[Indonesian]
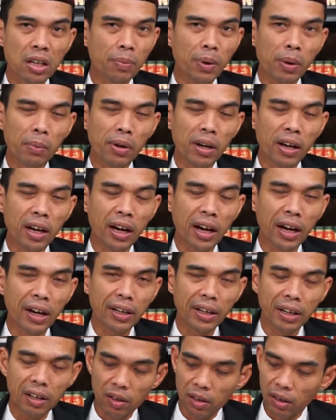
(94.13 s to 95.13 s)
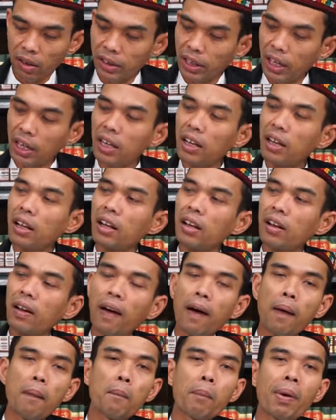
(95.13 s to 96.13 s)
Siapa yang menenangkannya? Yang
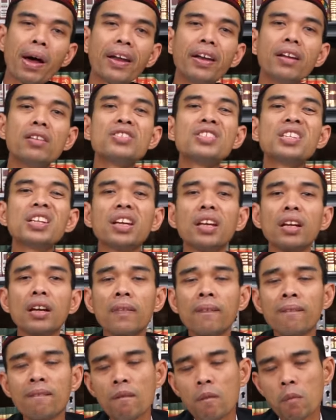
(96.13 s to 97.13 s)
keempat zikir.